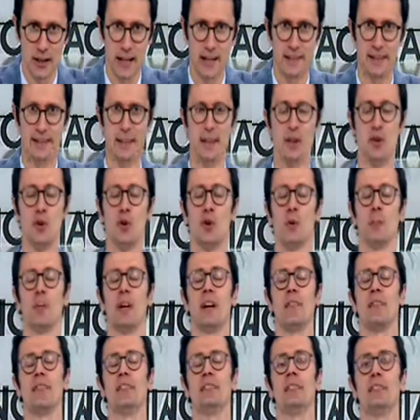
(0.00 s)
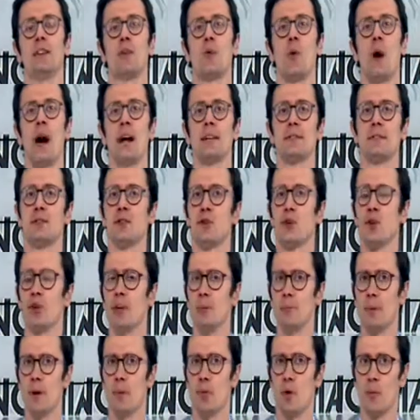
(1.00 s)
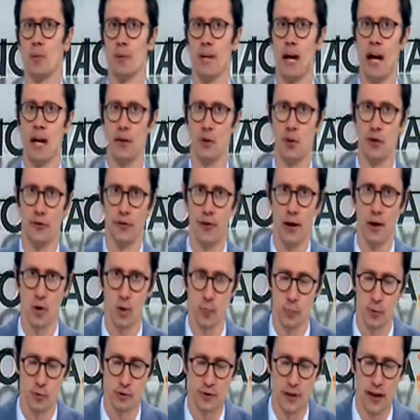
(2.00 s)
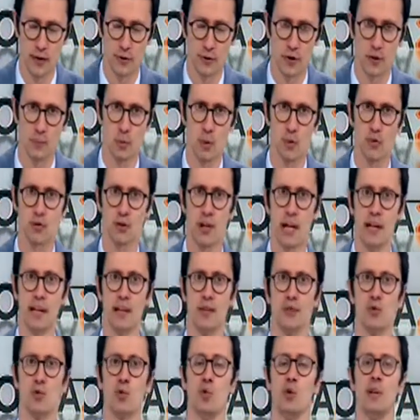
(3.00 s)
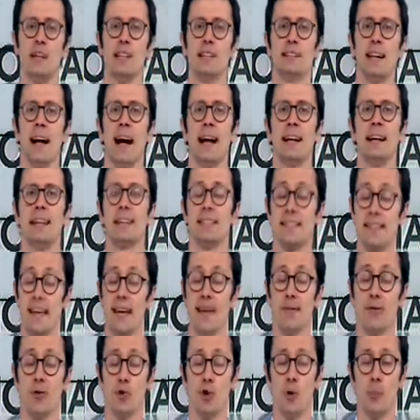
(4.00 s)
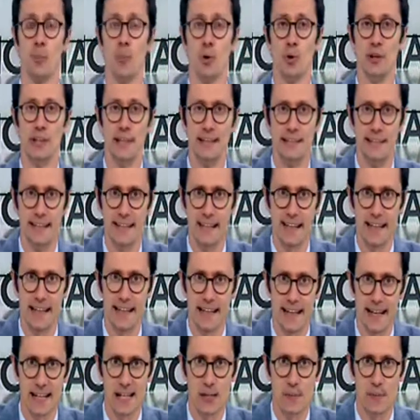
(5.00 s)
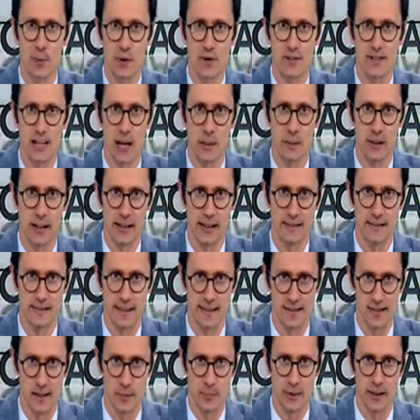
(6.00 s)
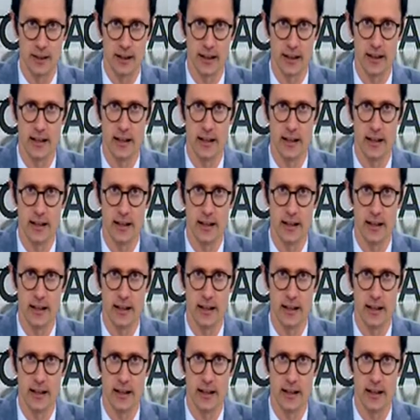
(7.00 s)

bentornati ad Economia 24. In primo piano il faro puntato di Bruxelles sull'Italia servono politiche responsabili, attesa per